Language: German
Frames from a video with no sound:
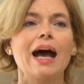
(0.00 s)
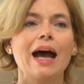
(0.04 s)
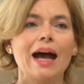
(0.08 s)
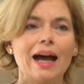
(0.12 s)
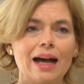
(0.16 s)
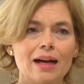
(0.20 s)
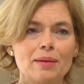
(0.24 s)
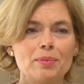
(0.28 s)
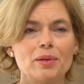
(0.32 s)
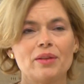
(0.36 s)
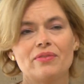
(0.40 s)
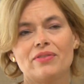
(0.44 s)

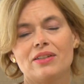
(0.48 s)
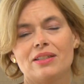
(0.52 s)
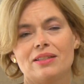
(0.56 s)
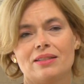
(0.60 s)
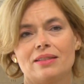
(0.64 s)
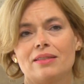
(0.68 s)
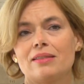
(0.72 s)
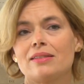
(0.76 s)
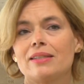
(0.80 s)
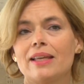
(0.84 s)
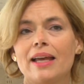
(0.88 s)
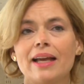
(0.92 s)
Aber wir
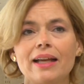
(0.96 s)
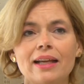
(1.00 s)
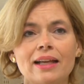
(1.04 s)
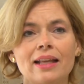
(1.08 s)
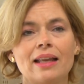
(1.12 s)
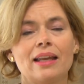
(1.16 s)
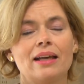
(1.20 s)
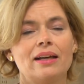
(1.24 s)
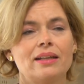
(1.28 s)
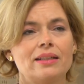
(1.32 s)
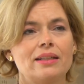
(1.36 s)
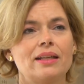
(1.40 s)
sind sehr
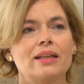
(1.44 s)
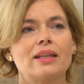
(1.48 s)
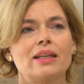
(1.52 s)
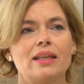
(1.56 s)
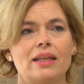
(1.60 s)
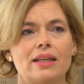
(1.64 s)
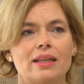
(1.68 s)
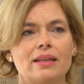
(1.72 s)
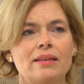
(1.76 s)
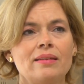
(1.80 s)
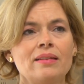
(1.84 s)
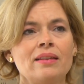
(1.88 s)
klar
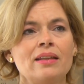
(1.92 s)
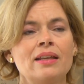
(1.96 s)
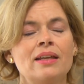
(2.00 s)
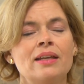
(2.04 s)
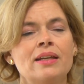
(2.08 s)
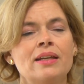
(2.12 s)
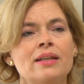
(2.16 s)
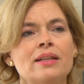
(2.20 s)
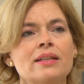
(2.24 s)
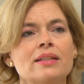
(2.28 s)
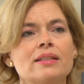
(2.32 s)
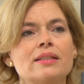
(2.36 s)
dagegen,
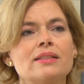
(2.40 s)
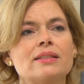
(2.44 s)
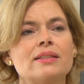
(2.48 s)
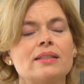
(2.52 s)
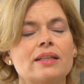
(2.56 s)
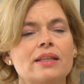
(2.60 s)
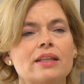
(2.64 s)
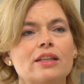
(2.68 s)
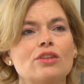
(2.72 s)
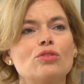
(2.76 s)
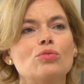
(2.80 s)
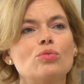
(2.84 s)
dass
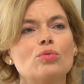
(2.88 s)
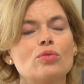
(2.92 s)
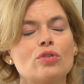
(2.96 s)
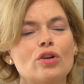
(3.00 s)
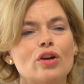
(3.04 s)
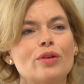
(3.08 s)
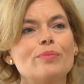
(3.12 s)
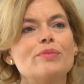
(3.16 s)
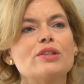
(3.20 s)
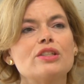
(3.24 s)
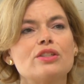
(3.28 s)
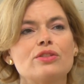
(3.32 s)
die
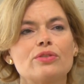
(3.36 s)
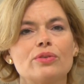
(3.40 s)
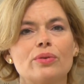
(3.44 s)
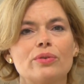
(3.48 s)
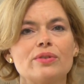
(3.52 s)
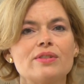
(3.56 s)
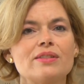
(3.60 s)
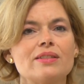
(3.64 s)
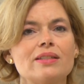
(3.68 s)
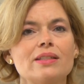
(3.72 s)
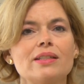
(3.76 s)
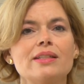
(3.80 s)

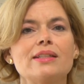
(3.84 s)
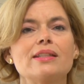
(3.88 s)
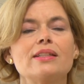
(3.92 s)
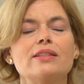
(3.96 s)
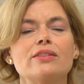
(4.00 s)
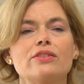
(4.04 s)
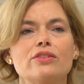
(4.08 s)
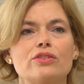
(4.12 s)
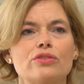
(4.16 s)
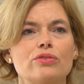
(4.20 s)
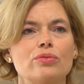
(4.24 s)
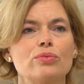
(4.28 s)
EU-Kommission sich
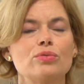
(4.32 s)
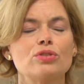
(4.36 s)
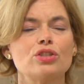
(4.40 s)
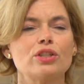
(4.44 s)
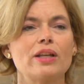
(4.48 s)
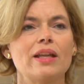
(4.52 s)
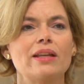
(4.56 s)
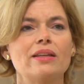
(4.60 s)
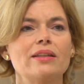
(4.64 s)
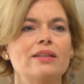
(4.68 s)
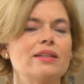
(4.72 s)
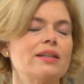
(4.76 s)
diese
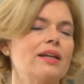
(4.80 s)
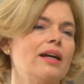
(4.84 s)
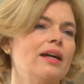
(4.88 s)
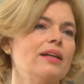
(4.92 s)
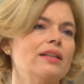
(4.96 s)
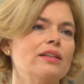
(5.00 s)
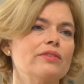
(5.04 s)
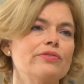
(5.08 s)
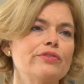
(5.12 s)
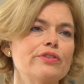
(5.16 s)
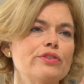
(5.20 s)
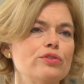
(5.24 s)

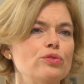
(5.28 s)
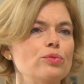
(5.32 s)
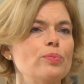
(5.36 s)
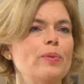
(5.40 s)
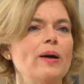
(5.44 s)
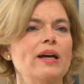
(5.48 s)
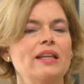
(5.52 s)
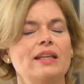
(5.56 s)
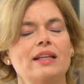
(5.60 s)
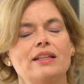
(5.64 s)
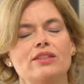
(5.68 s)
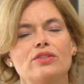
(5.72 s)
Zuständigkeit auf die
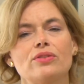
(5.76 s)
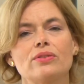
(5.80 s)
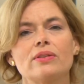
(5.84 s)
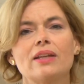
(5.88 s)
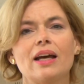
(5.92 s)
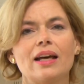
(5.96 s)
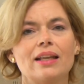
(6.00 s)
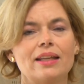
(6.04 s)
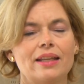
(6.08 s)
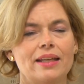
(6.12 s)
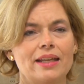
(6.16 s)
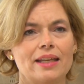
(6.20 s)

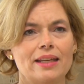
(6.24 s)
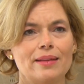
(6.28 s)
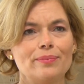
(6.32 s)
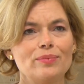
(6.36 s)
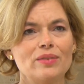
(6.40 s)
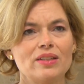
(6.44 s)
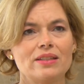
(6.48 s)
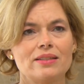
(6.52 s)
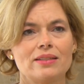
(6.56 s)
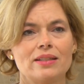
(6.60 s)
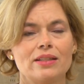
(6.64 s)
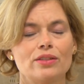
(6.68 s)
supranationale
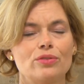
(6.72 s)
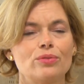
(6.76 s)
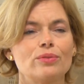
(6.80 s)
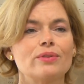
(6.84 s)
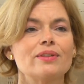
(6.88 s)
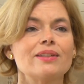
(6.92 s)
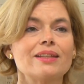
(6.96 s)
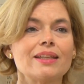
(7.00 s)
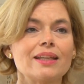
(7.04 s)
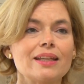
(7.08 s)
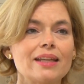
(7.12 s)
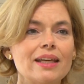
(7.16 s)
Ebene zieht
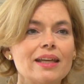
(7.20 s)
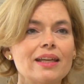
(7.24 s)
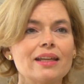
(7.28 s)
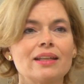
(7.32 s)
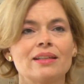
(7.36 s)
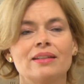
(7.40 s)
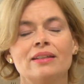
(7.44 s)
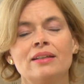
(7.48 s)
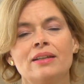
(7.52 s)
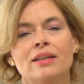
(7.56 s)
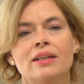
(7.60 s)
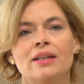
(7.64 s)
und
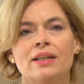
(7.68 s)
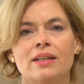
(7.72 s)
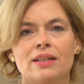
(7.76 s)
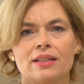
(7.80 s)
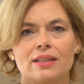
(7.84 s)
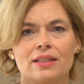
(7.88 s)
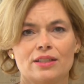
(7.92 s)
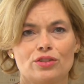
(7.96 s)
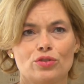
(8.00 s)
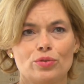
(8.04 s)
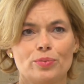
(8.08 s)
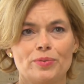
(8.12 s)
gegen
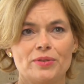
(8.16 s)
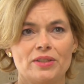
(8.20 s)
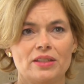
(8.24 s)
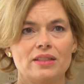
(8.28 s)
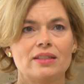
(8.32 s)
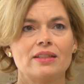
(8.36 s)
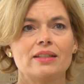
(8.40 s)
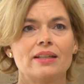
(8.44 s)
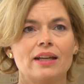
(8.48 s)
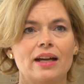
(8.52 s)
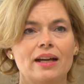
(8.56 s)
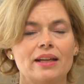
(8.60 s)
das
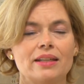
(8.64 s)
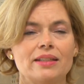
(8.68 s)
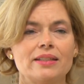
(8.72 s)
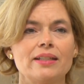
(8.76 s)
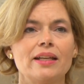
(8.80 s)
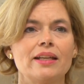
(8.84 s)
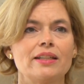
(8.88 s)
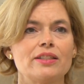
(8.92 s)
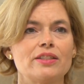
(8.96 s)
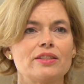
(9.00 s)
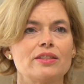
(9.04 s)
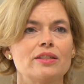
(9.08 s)

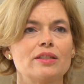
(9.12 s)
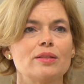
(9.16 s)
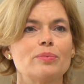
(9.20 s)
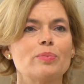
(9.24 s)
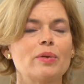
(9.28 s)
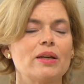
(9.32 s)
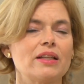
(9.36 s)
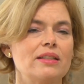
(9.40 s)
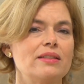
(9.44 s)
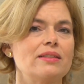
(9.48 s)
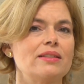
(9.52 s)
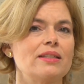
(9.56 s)

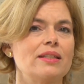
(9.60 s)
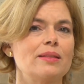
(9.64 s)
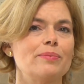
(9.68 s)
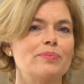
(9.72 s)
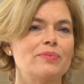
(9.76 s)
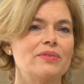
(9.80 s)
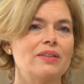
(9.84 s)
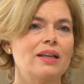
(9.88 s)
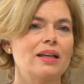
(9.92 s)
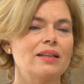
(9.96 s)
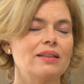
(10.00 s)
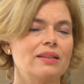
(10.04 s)
Subsidiaritätsprinzip
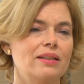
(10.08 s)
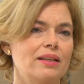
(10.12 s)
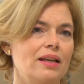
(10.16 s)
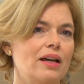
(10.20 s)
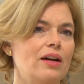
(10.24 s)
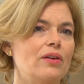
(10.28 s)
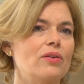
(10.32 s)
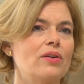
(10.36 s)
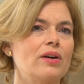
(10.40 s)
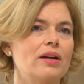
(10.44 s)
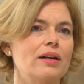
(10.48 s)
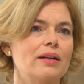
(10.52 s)
dann
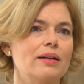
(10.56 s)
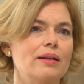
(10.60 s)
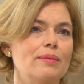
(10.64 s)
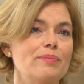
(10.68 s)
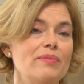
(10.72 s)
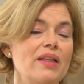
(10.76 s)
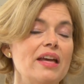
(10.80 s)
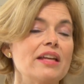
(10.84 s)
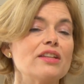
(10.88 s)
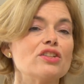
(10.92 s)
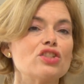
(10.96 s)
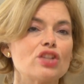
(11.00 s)
auch
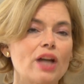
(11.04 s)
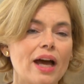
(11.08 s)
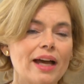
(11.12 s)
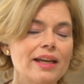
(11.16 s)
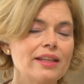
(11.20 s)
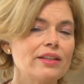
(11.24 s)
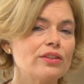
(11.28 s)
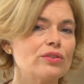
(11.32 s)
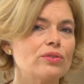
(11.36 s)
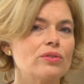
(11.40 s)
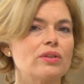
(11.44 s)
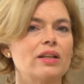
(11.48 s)
ähm,
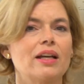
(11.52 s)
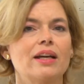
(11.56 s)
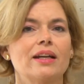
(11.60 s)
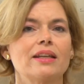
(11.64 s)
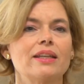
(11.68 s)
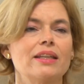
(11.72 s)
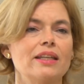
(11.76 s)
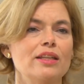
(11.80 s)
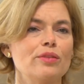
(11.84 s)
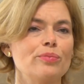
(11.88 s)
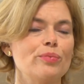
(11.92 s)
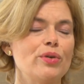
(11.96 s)
entscheidet oder
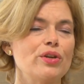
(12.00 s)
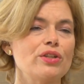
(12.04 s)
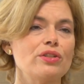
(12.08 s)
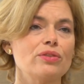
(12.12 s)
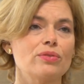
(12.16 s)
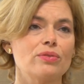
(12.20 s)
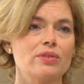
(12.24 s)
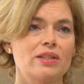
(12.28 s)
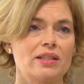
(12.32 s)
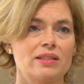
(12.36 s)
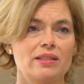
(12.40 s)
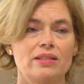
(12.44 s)
agieren
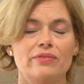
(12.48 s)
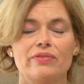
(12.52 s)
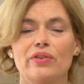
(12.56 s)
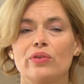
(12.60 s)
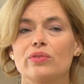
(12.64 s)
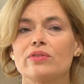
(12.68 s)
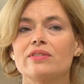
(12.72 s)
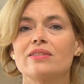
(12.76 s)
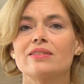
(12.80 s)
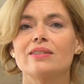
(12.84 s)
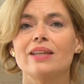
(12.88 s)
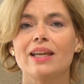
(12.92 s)
möchte. Und da sind wir
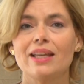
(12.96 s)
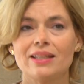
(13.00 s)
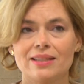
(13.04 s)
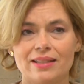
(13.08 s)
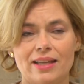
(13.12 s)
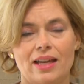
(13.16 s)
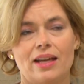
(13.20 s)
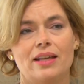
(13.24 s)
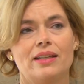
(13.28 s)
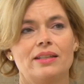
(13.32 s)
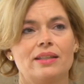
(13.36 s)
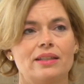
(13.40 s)
uns sehr,
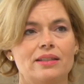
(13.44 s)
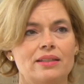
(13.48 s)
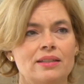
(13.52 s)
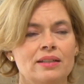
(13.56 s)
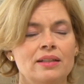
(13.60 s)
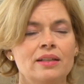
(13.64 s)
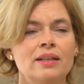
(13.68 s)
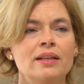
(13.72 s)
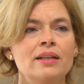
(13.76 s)
sehr einig